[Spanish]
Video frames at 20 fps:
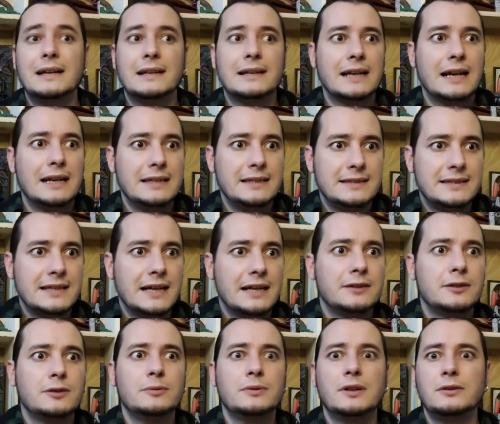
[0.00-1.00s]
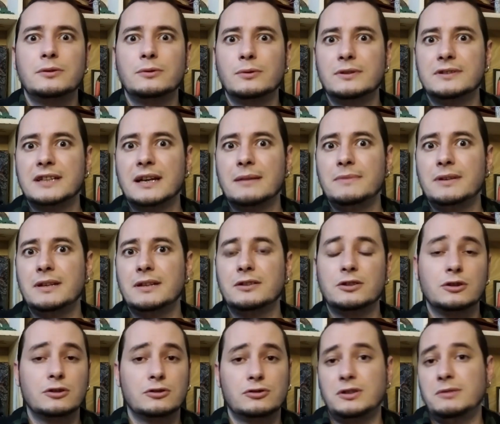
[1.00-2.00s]
realizaste un
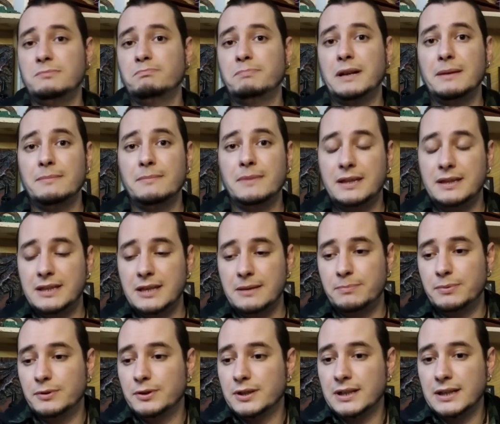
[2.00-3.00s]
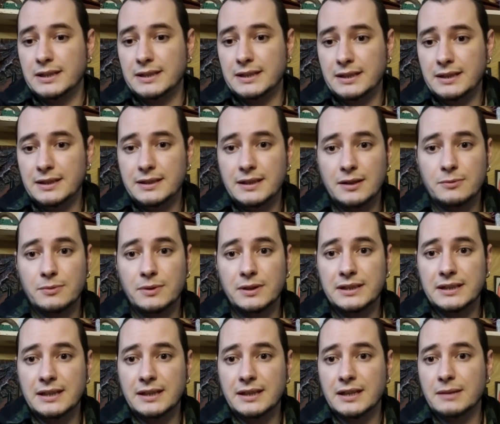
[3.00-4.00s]
endulzamiento simplemente porque te diste
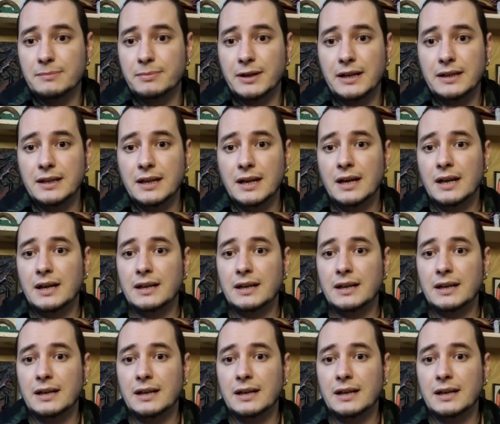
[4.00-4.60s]
cuenta de que por ahí